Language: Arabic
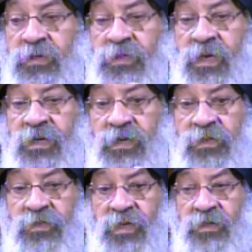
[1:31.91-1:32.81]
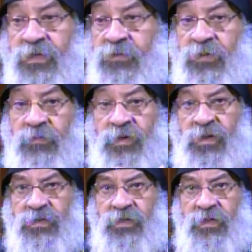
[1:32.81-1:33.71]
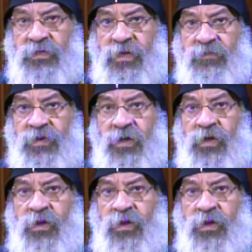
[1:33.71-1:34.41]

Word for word: ذهنك يتشتت بالمناظر اللي شايفها